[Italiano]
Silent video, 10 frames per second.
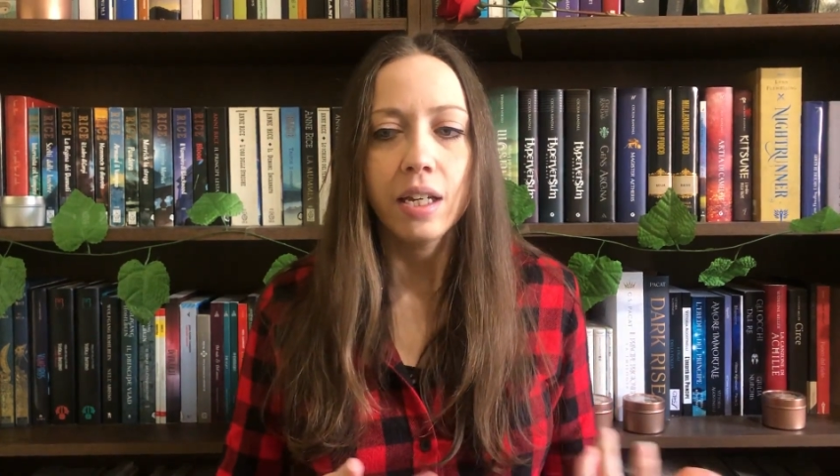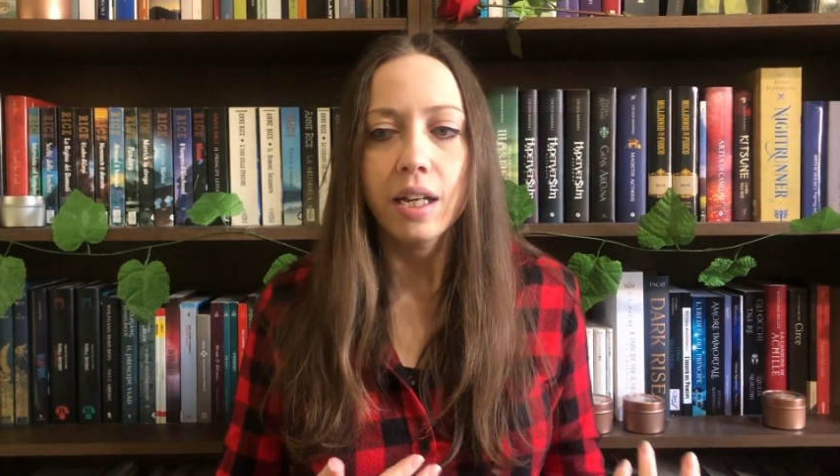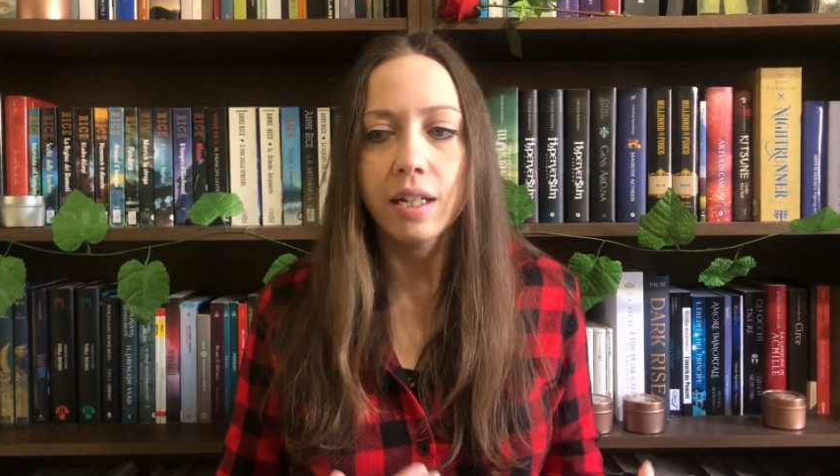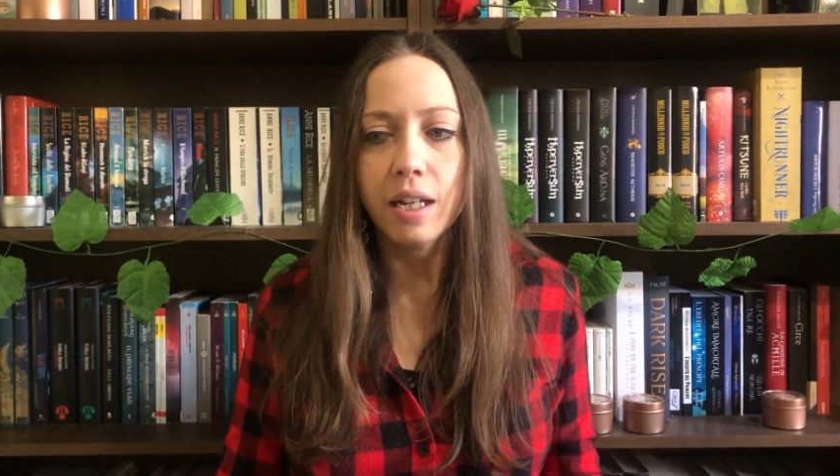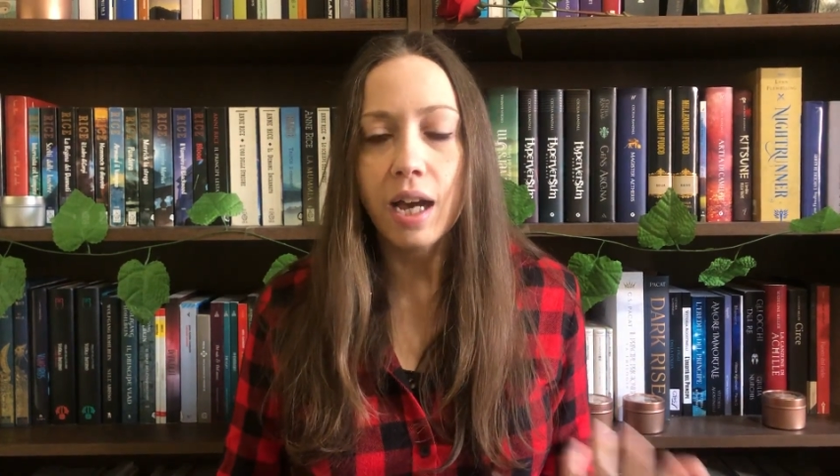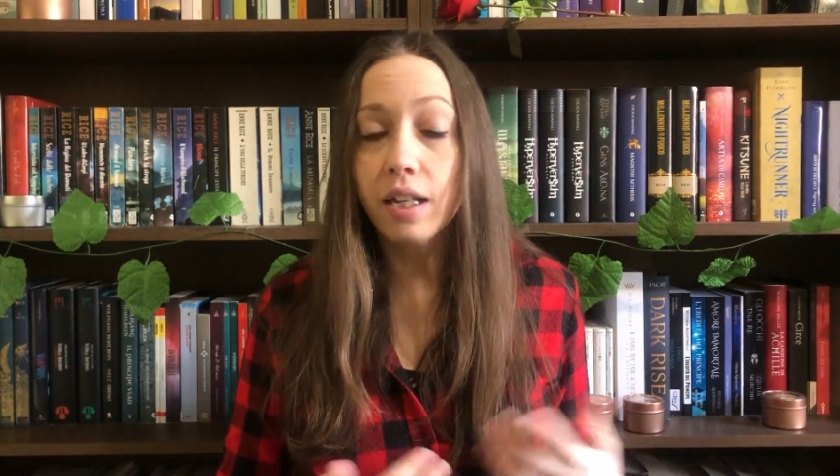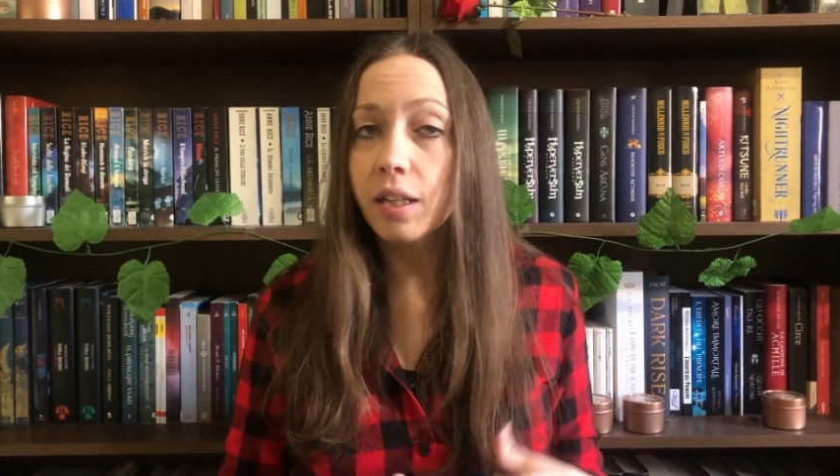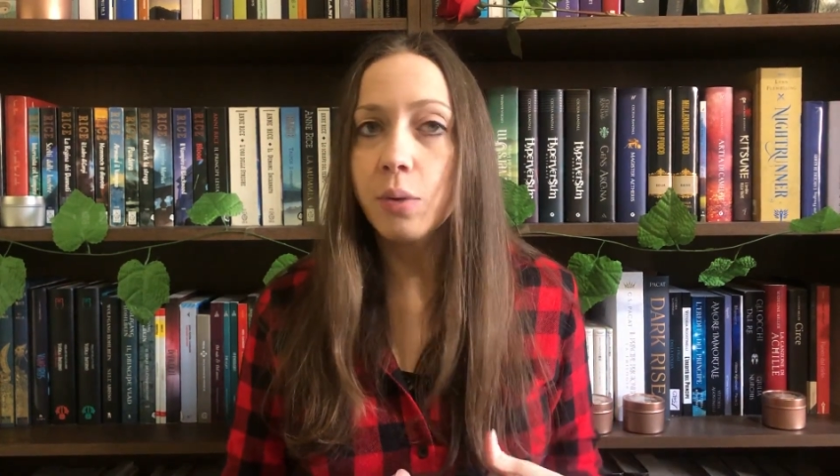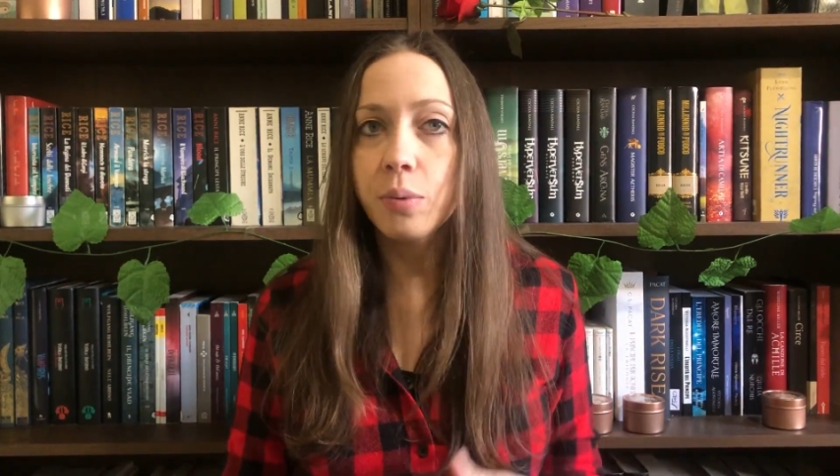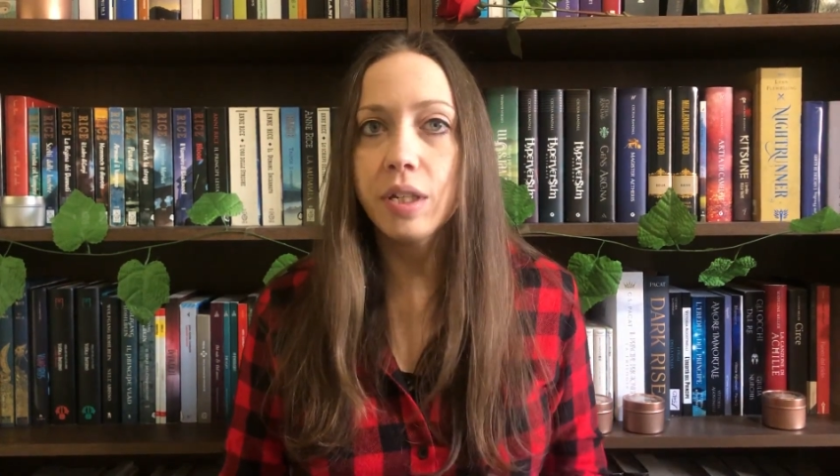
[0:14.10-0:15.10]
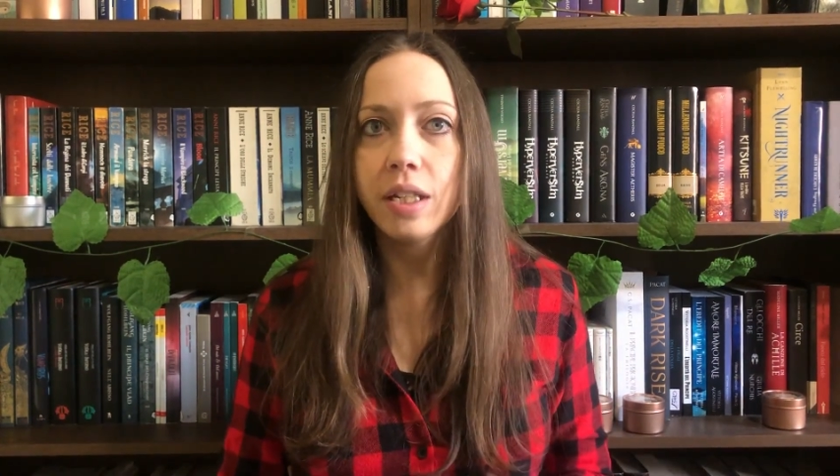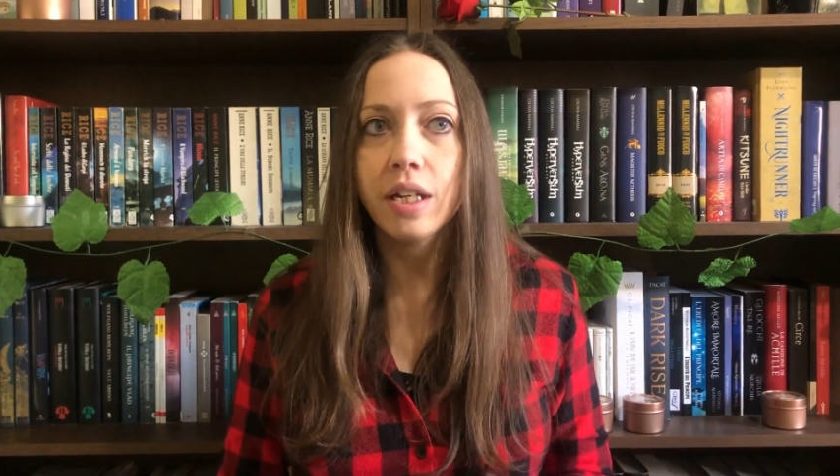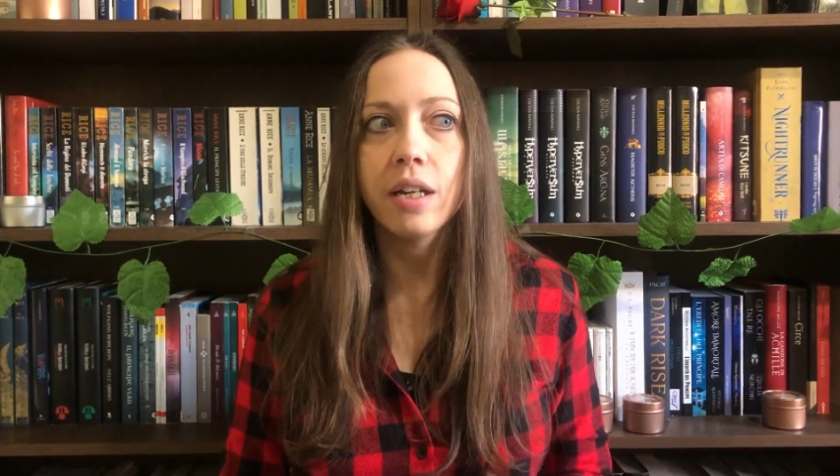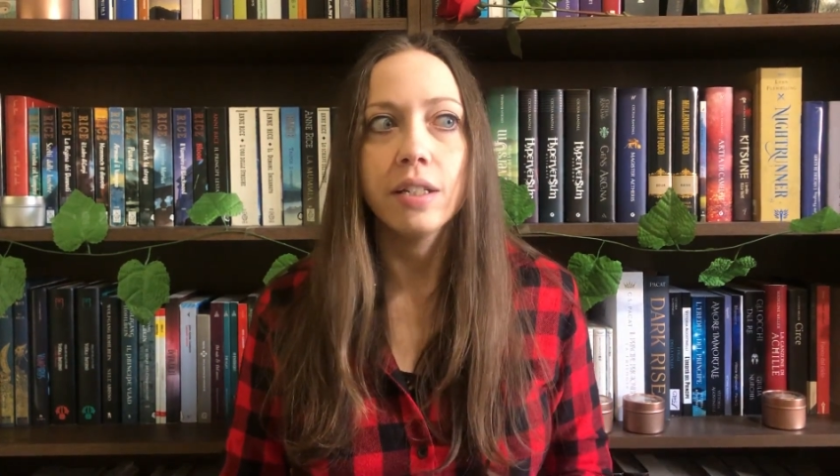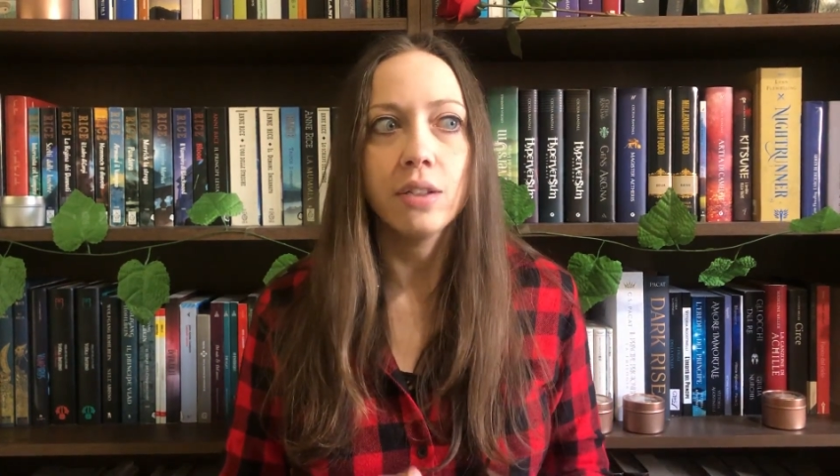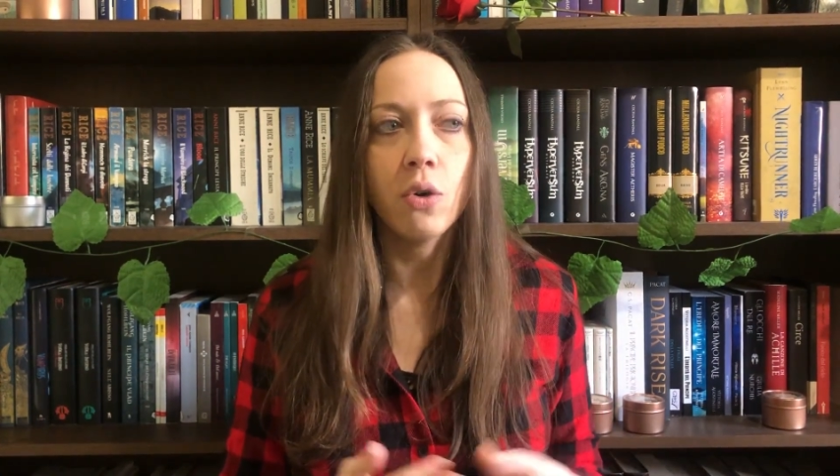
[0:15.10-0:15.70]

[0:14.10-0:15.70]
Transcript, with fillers: anche qui eh,